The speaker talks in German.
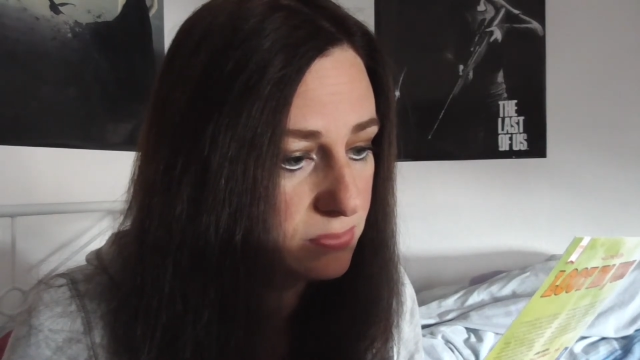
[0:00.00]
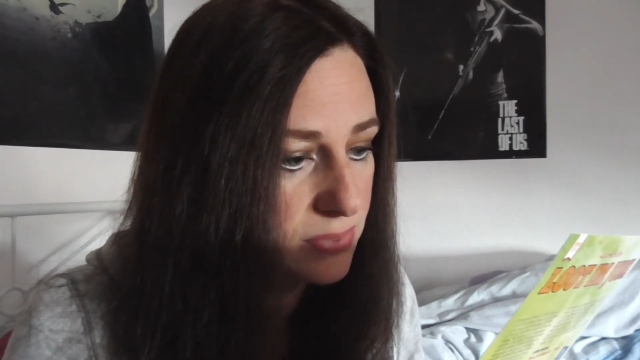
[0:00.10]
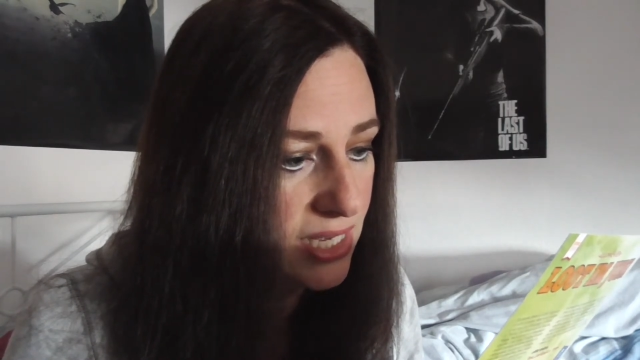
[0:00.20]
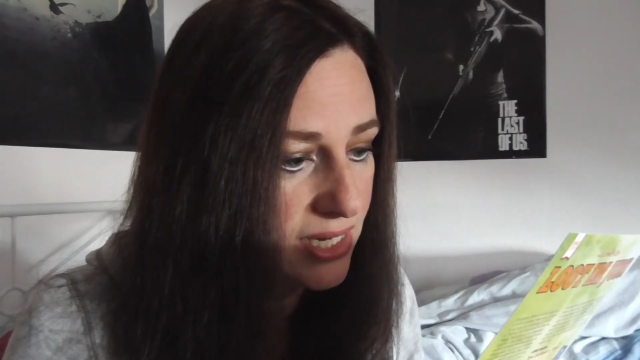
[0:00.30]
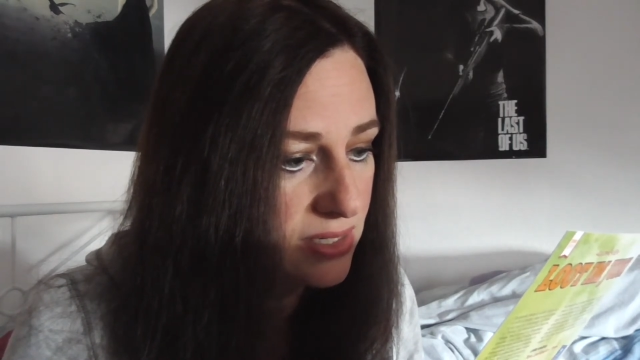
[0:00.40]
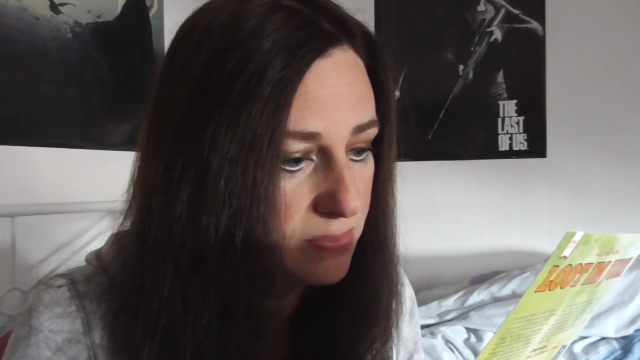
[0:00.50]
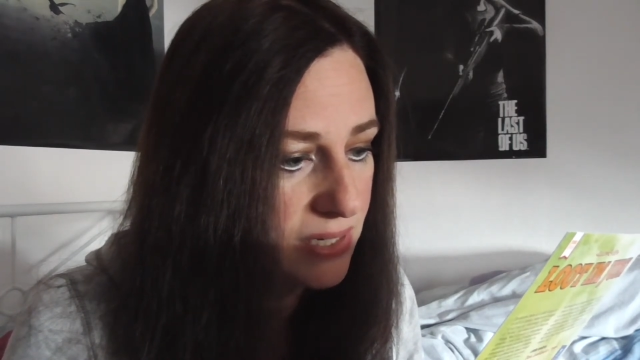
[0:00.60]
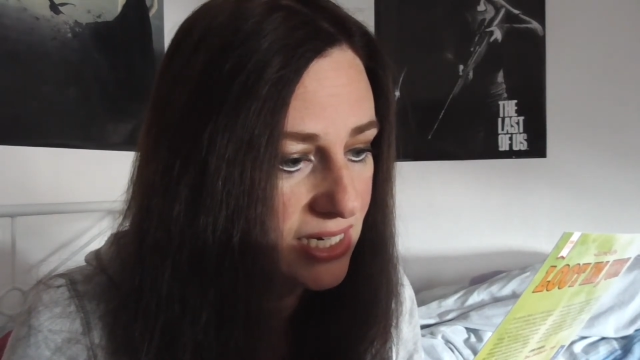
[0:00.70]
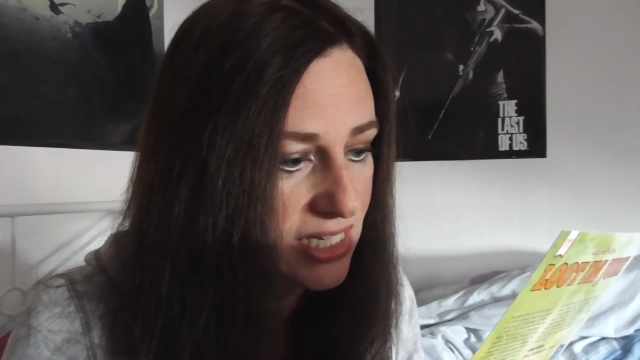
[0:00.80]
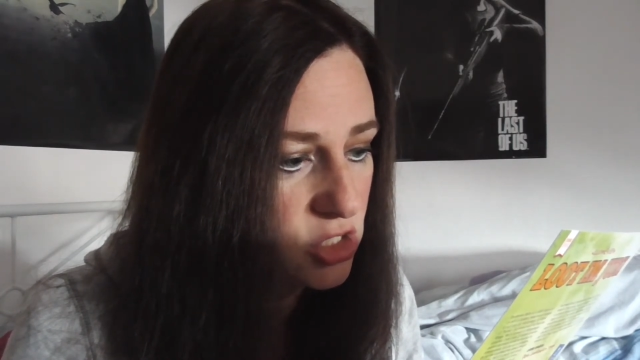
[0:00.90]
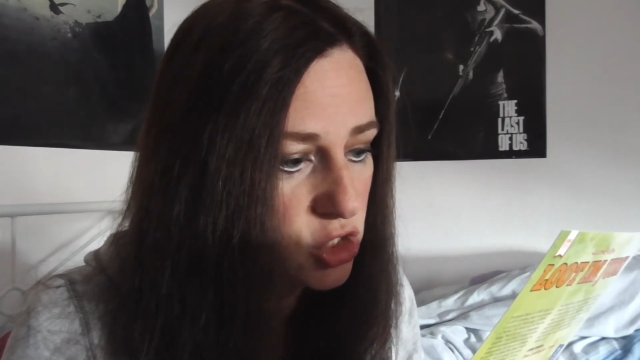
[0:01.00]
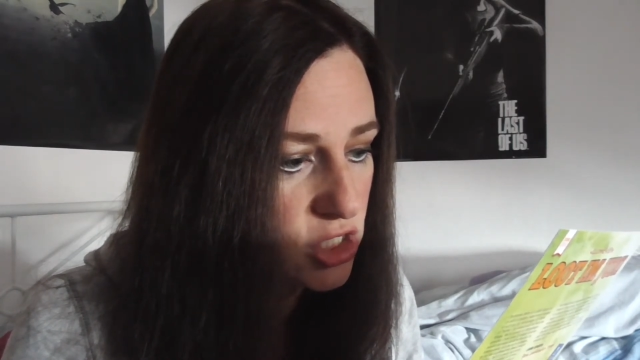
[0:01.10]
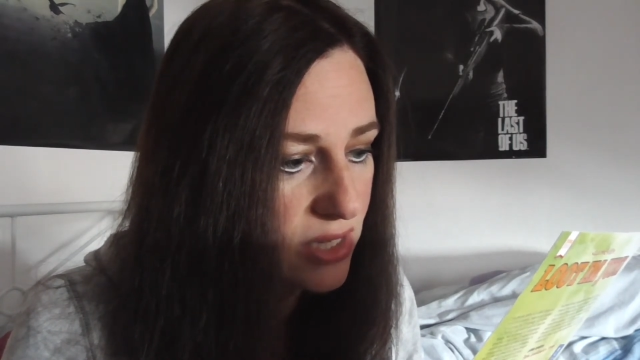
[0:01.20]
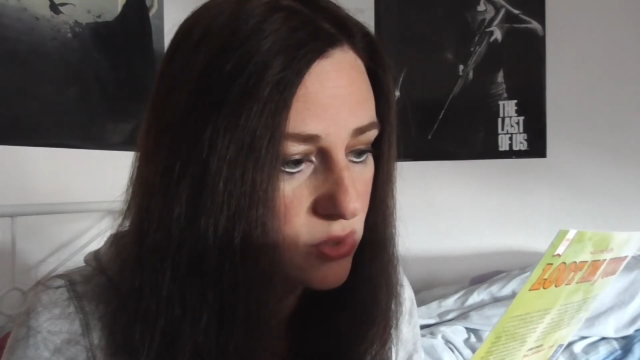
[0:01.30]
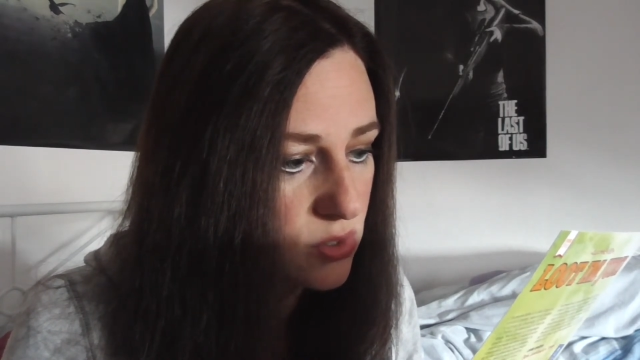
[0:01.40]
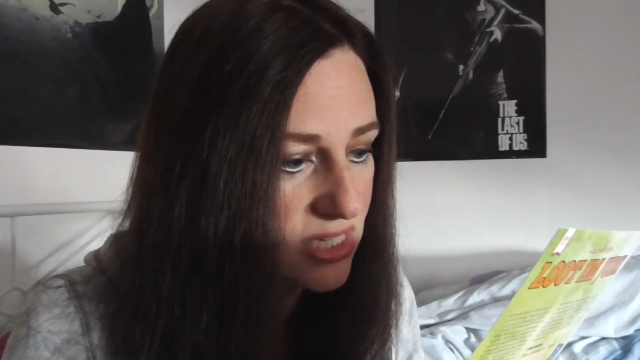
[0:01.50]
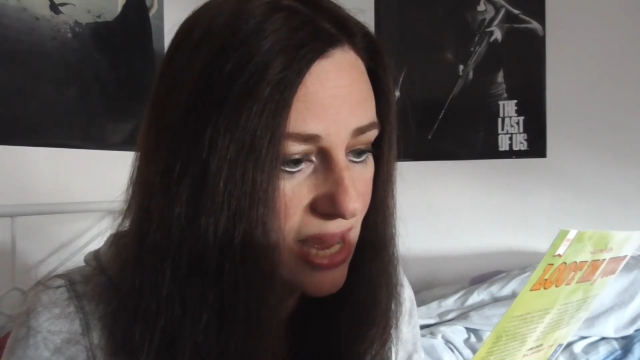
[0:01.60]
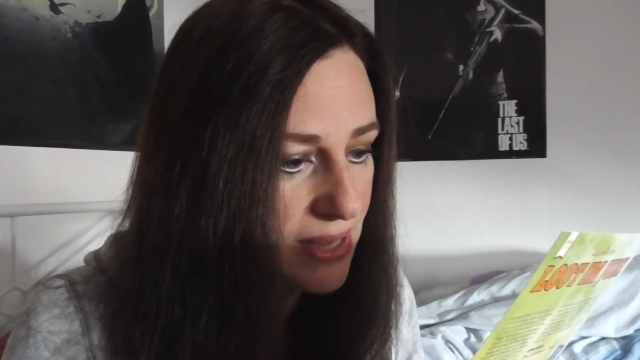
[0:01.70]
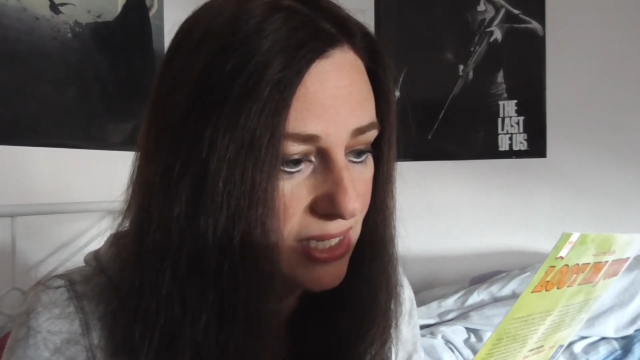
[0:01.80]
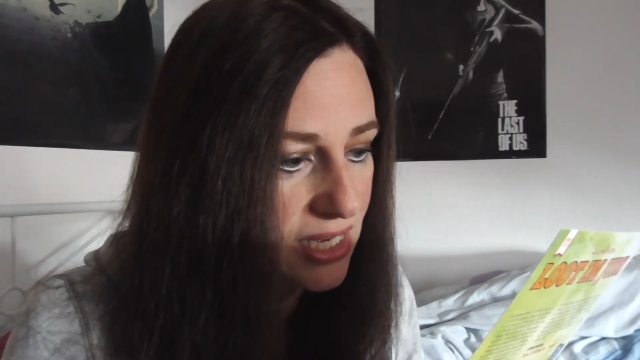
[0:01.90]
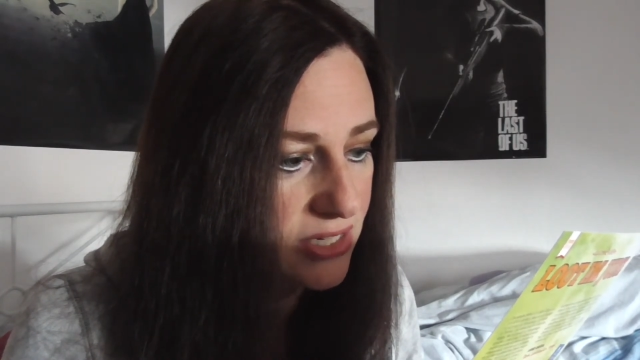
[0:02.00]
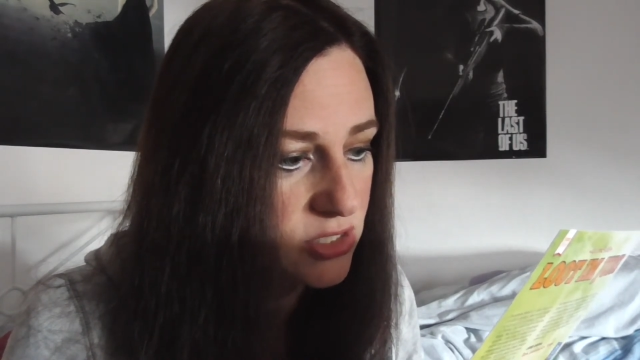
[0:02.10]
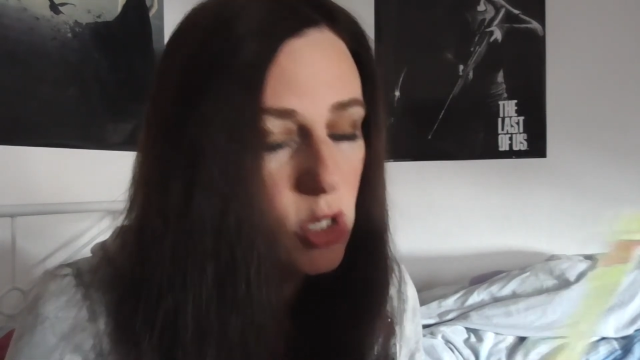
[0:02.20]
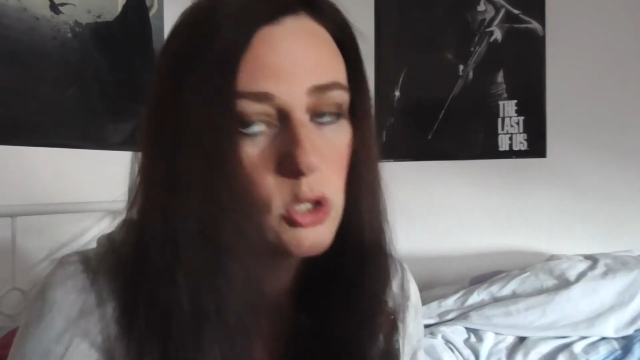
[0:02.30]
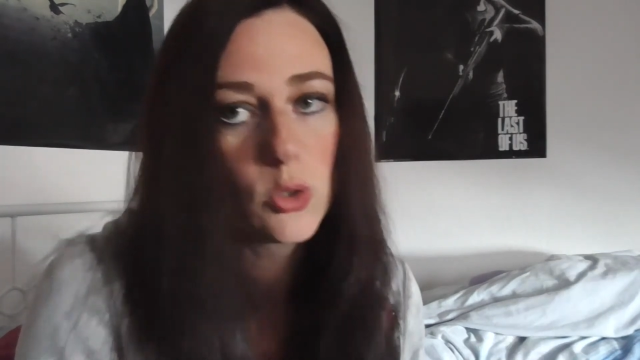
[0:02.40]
Plan Planetenstatus aberkannt,